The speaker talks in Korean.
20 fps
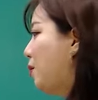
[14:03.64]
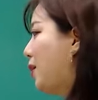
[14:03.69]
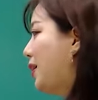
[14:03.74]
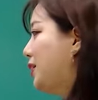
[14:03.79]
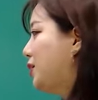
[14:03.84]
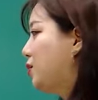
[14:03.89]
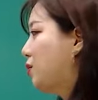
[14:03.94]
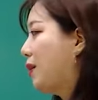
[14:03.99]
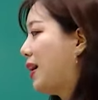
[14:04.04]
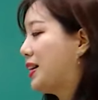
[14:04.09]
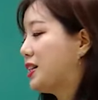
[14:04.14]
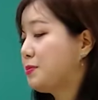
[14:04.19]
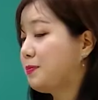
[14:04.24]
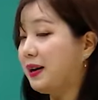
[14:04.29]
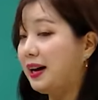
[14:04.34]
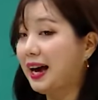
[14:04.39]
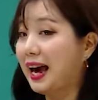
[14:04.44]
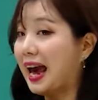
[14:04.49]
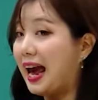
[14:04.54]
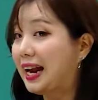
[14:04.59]
want to watch
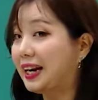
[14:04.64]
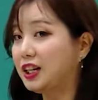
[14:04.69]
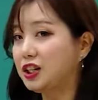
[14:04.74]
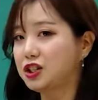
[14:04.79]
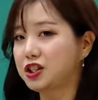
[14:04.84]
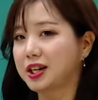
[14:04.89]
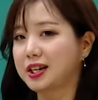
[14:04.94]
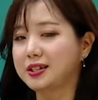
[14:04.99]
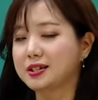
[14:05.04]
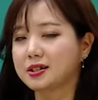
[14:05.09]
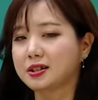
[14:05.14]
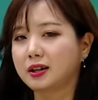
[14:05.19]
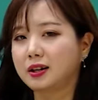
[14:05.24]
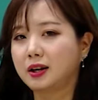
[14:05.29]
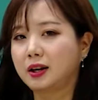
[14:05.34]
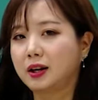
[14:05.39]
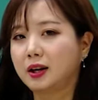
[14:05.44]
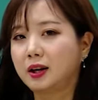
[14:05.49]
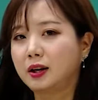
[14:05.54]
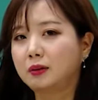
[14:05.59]
by any chance.
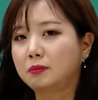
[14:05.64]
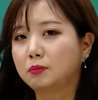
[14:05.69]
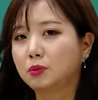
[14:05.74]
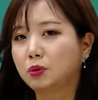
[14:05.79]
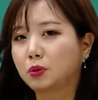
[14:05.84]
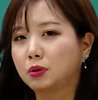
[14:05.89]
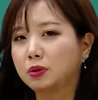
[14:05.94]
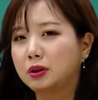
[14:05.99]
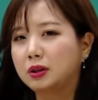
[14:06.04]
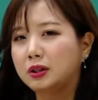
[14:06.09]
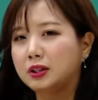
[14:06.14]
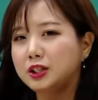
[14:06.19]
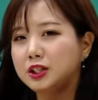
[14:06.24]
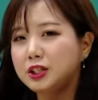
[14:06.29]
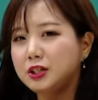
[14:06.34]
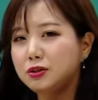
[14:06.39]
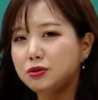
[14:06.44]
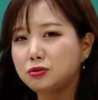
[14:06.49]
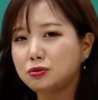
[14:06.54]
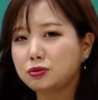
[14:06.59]
뭐
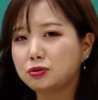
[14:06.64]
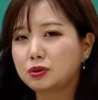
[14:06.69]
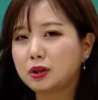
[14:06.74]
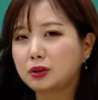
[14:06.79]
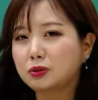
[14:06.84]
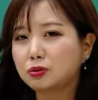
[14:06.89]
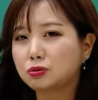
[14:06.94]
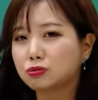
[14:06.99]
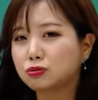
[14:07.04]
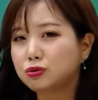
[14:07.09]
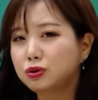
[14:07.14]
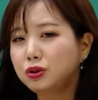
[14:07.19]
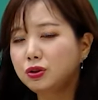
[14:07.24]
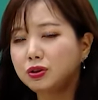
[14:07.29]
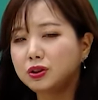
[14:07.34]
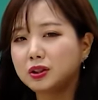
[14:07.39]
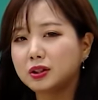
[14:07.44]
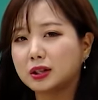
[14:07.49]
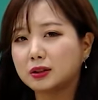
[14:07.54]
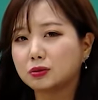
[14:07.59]
실수로라도
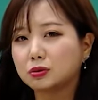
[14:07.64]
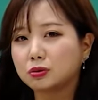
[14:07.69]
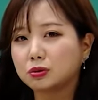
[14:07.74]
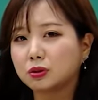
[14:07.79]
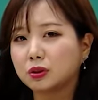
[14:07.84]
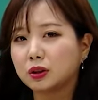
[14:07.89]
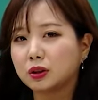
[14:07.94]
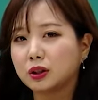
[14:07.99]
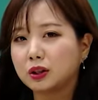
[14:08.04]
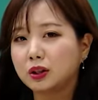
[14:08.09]
우연이라도